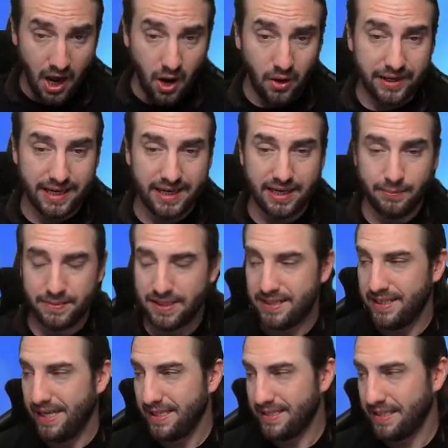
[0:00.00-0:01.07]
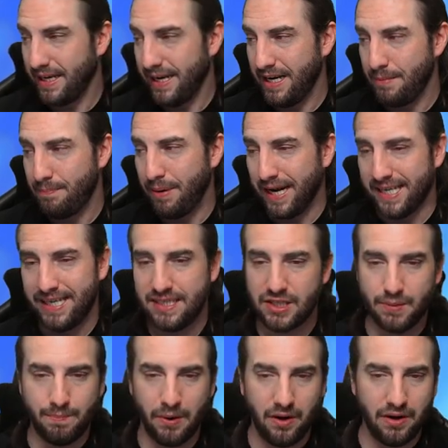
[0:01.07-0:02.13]
Und dann gibt es jetzt eine Buggy
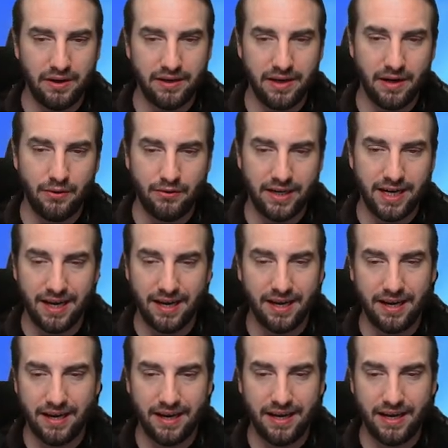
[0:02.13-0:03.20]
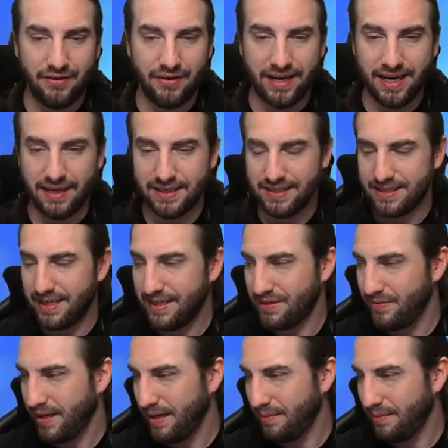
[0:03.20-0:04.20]
Spawn Area. Äh, Area. Das heißt, wir